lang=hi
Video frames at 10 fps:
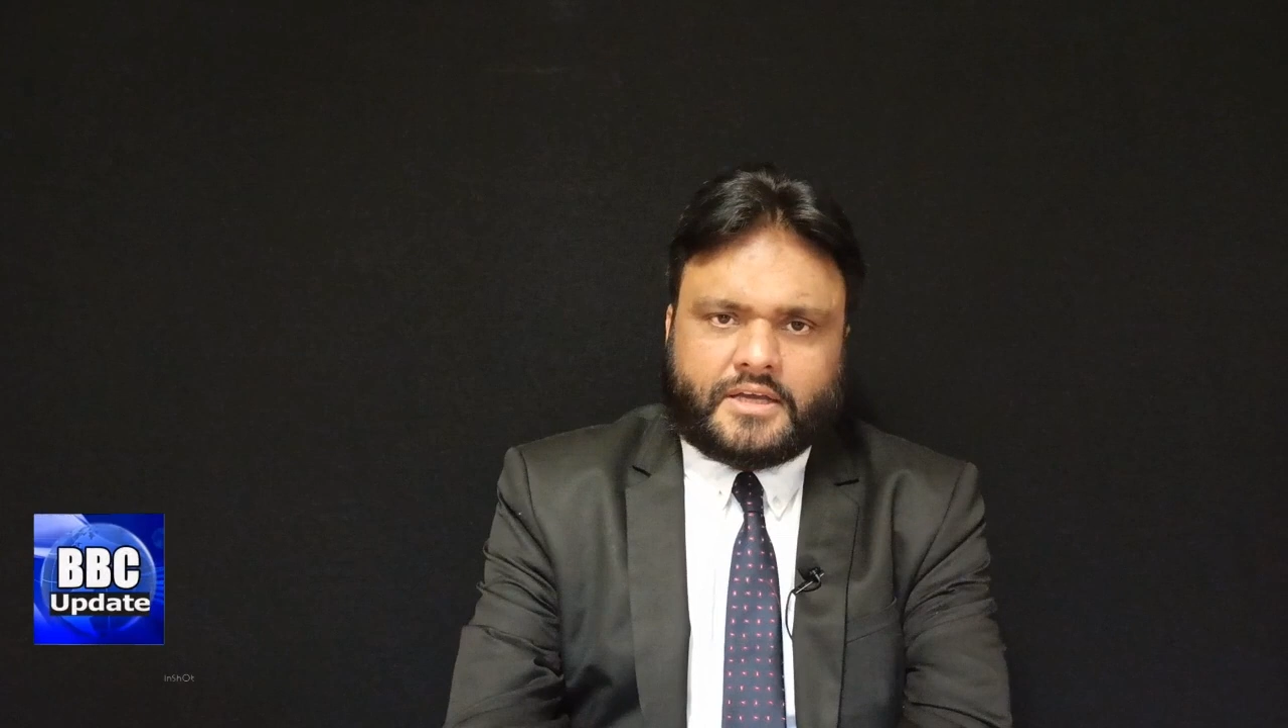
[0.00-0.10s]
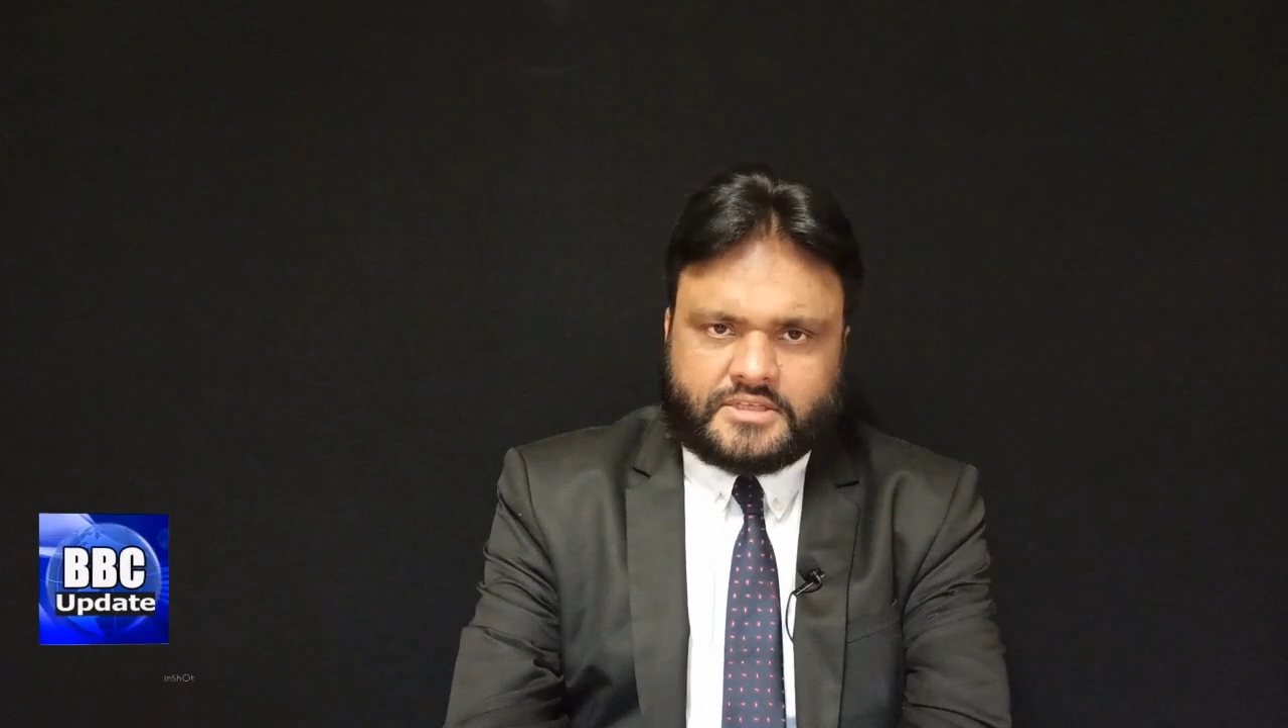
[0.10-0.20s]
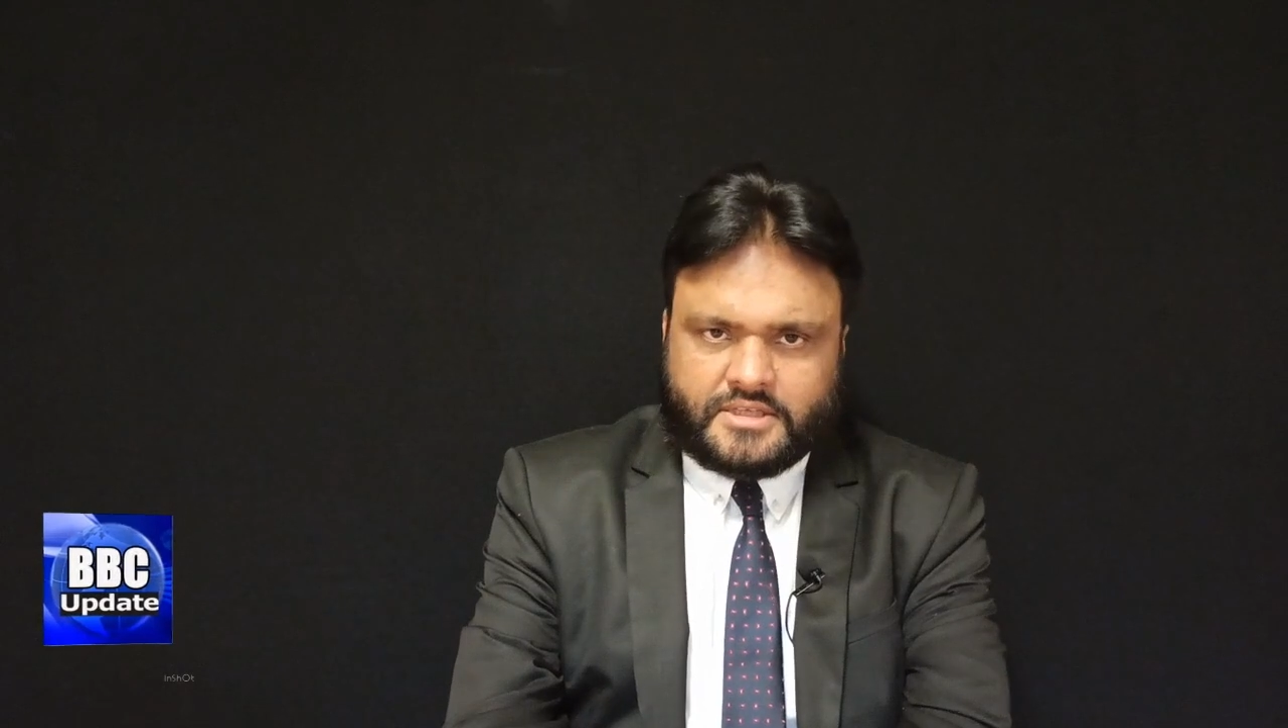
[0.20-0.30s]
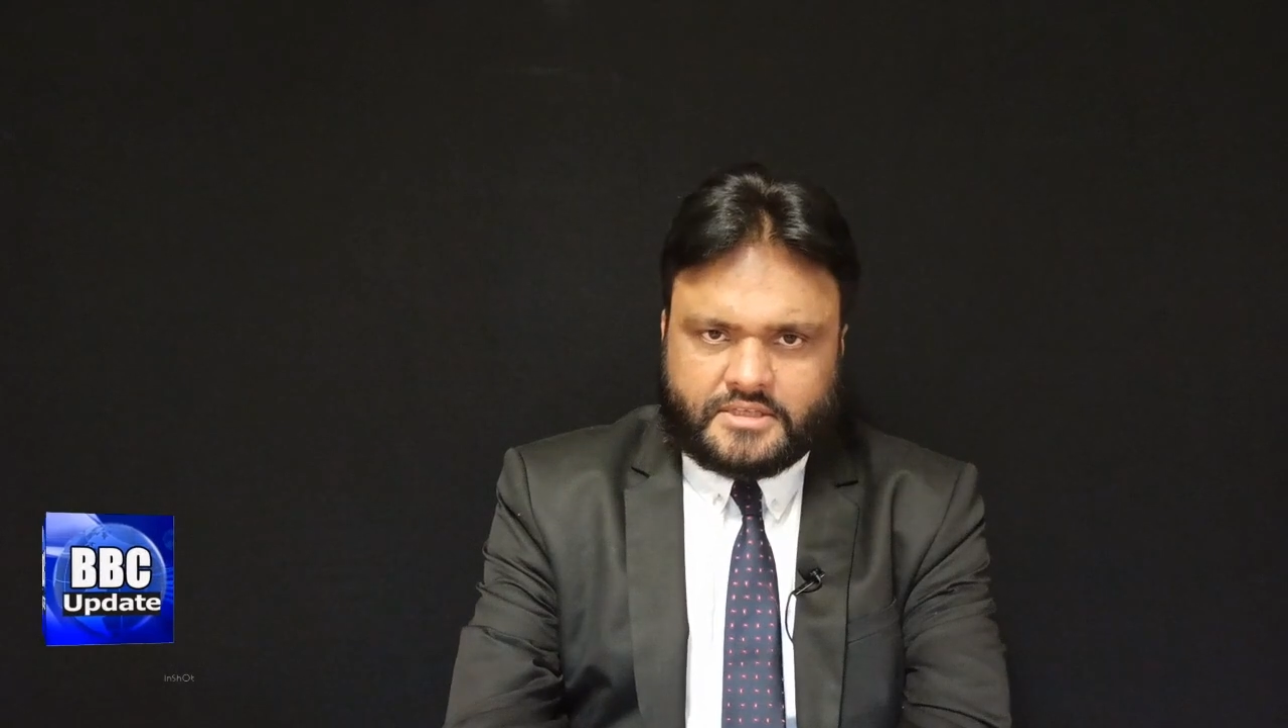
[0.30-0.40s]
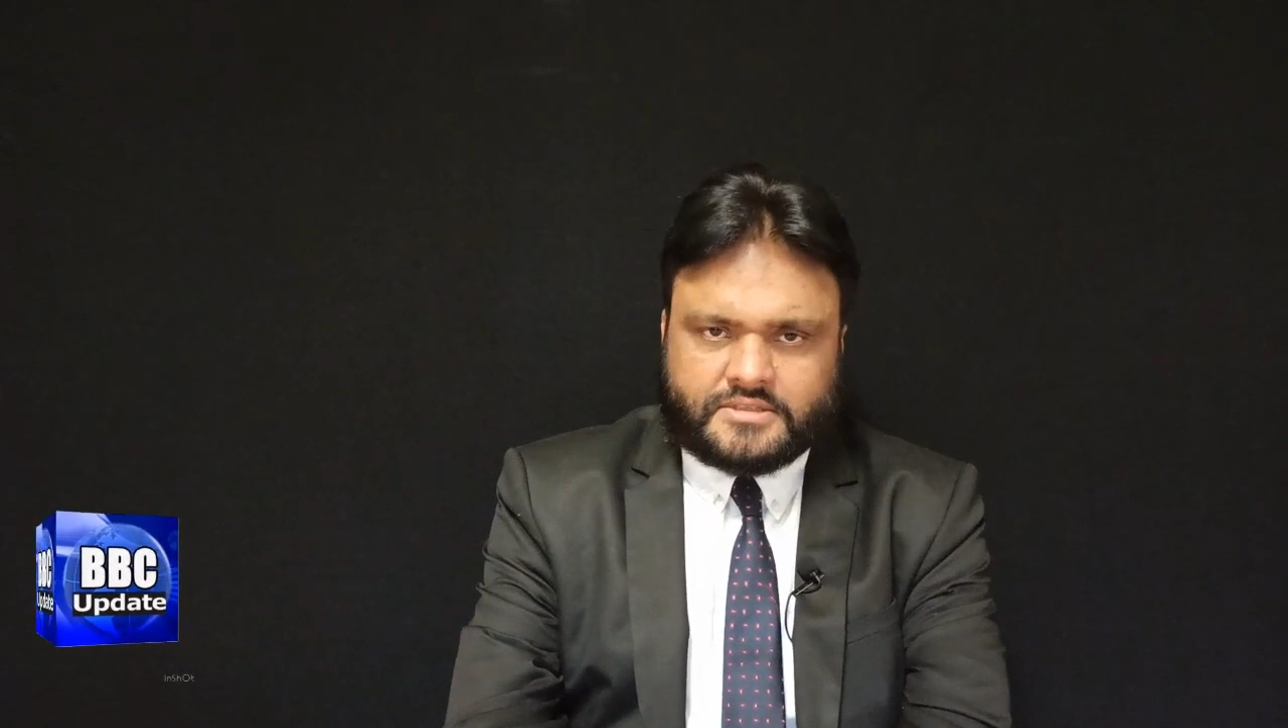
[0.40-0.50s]

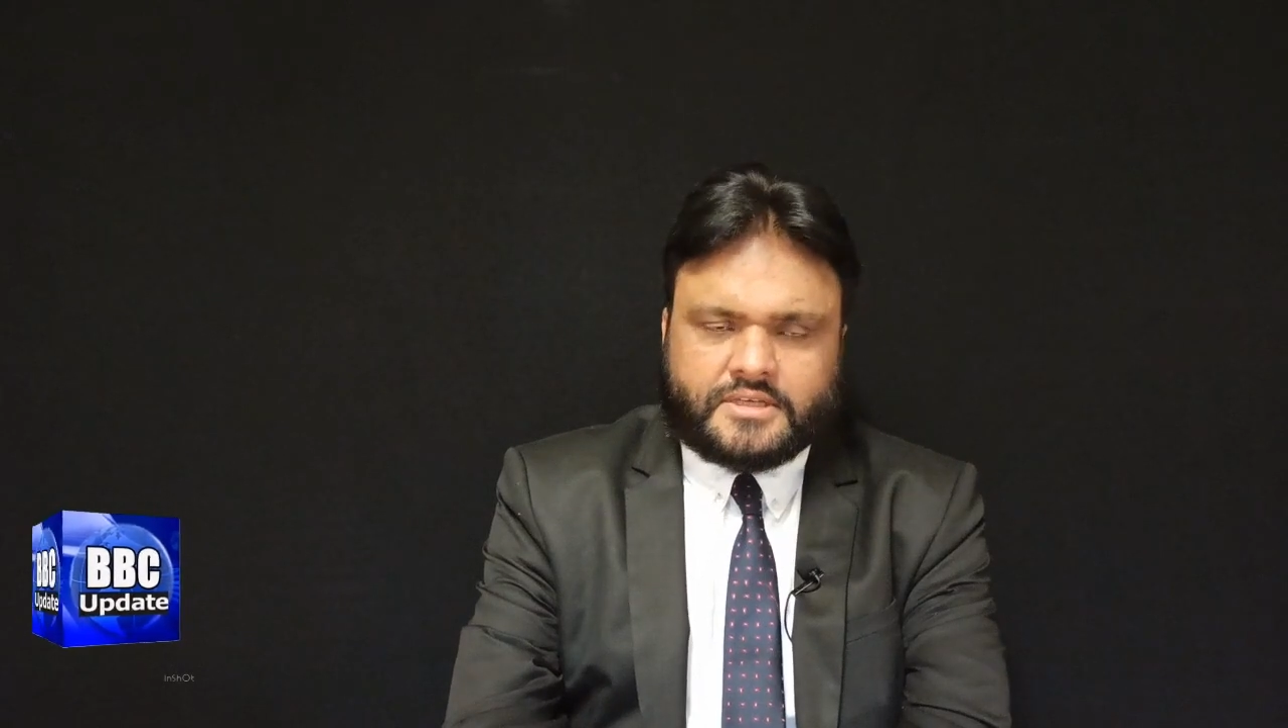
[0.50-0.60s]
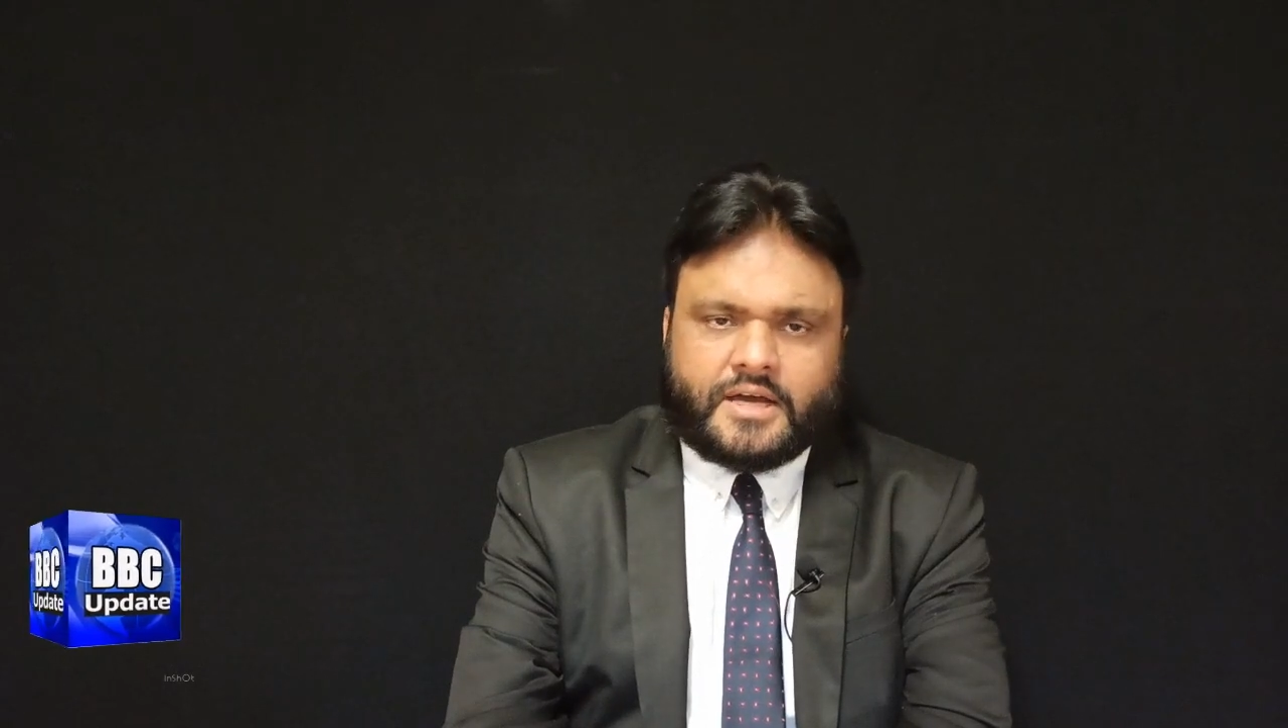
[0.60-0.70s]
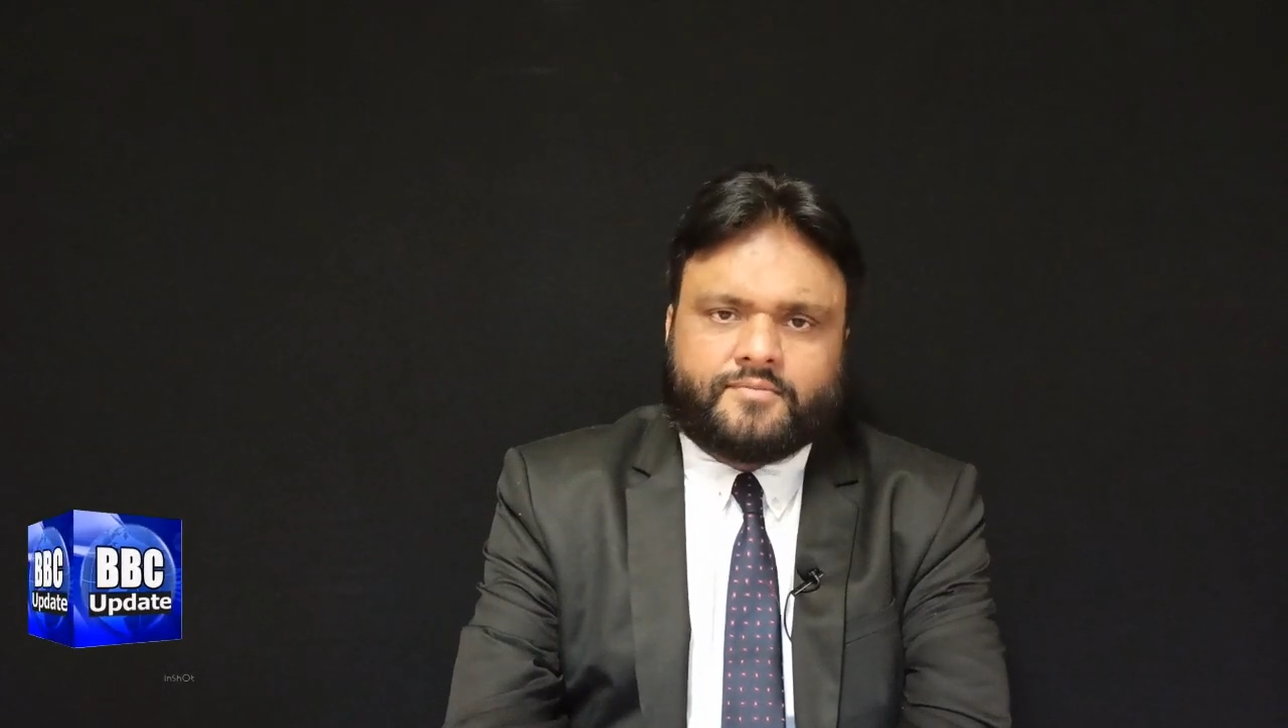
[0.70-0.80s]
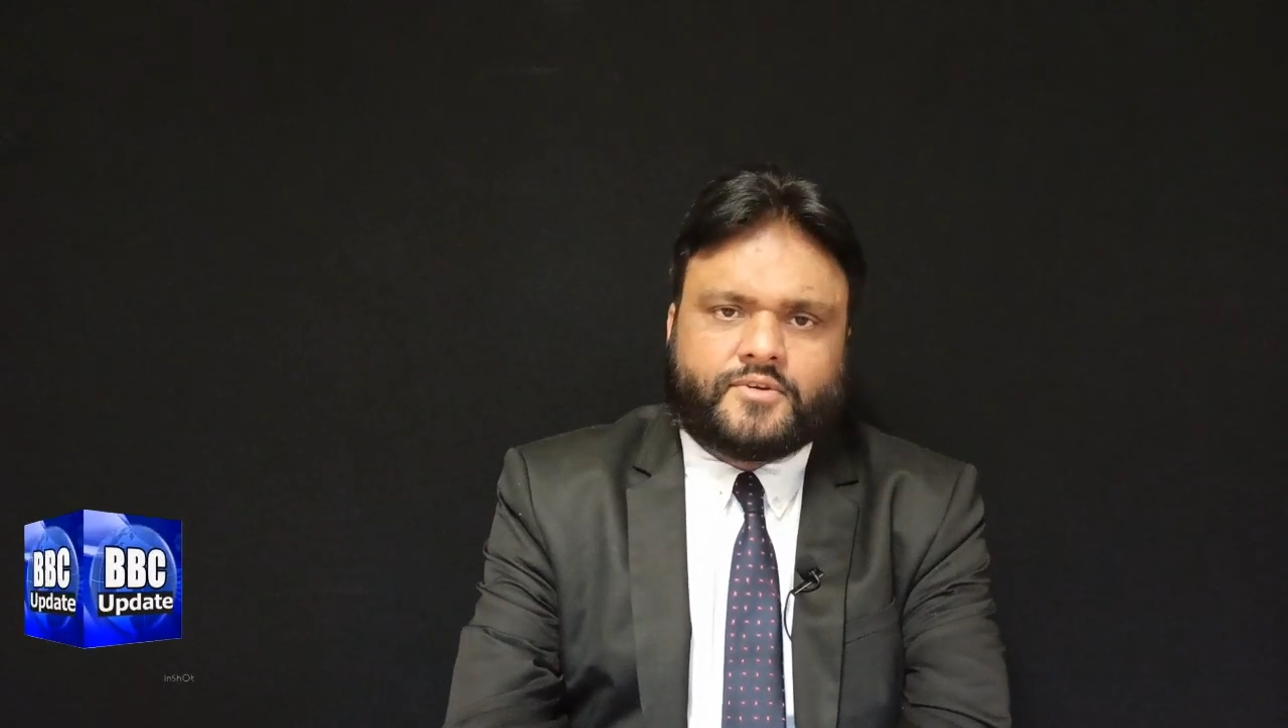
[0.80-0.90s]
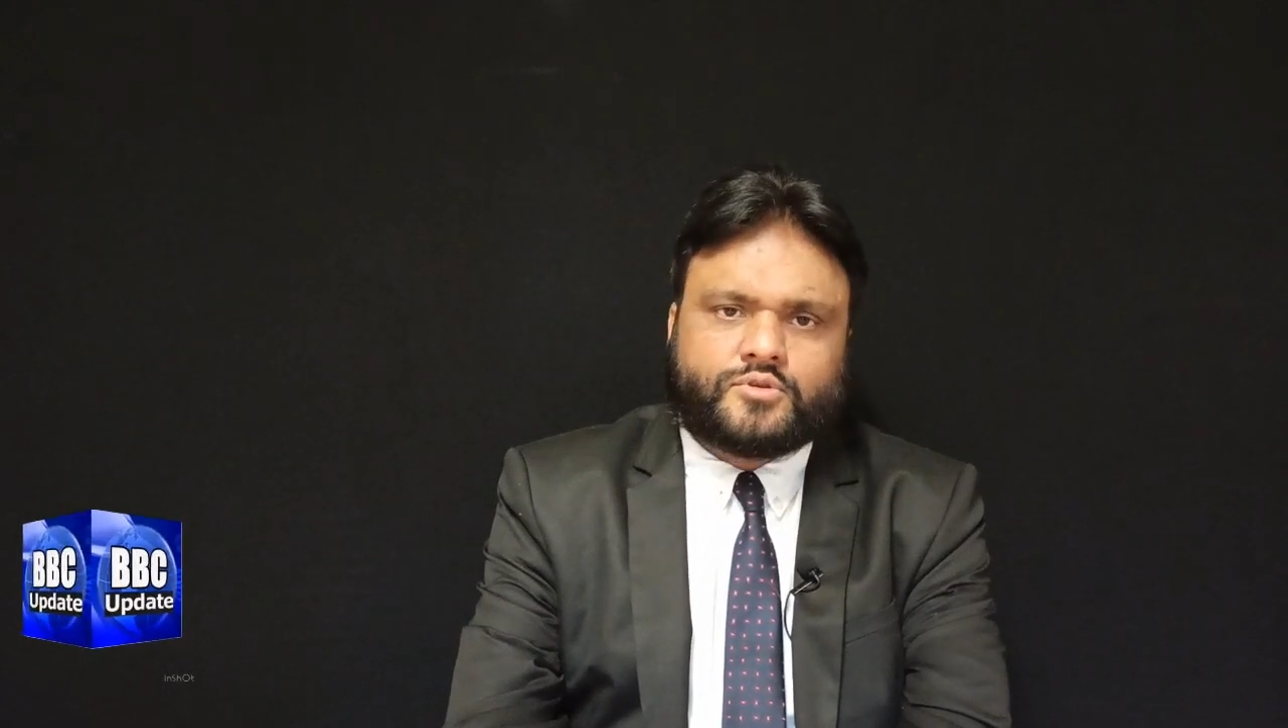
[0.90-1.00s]
अच्छी
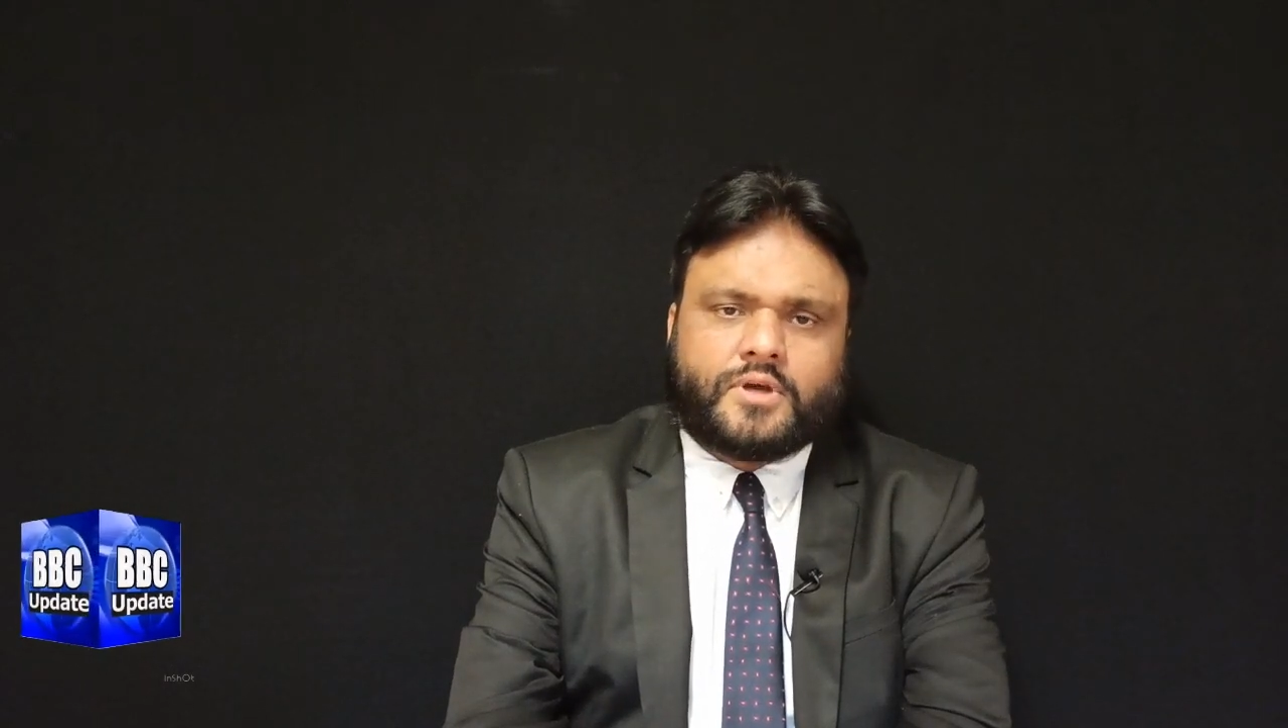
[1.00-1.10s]
सहाफ़त